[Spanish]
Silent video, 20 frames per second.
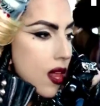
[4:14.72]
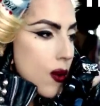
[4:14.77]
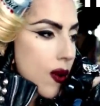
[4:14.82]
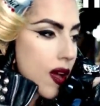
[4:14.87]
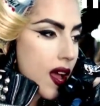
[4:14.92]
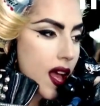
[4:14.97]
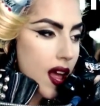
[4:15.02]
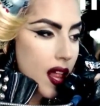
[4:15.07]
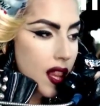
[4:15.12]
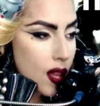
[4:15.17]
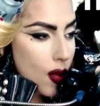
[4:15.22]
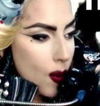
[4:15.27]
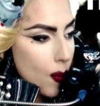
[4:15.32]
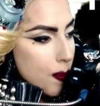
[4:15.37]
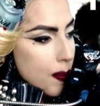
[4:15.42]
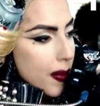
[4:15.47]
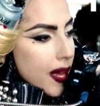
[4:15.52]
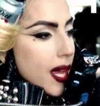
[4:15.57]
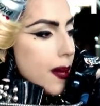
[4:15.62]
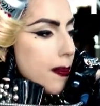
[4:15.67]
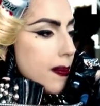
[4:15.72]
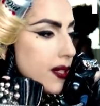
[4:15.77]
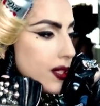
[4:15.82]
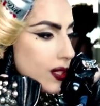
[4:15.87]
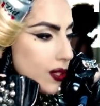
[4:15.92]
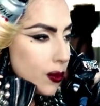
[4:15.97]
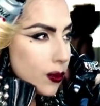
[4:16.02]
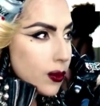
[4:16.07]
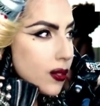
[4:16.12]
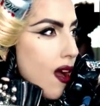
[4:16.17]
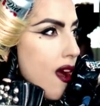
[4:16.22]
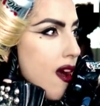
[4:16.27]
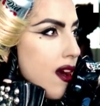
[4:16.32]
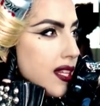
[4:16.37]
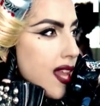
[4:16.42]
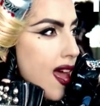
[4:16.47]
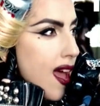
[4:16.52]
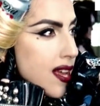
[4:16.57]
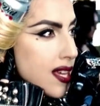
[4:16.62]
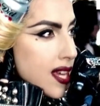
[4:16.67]
fue Los secretos que no
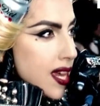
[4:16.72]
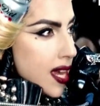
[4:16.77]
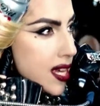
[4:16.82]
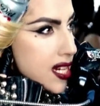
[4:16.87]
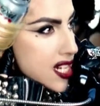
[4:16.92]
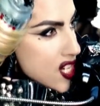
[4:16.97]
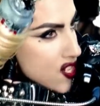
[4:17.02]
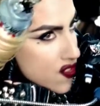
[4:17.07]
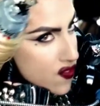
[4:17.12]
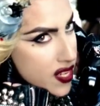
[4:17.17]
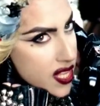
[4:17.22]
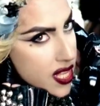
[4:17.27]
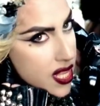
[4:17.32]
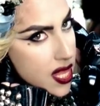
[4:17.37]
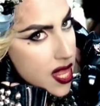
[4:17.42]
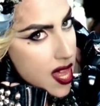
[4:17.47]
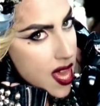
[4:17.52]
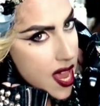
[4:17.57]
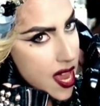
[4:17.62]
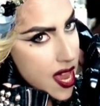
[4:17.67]
sabías de Lady Gaga.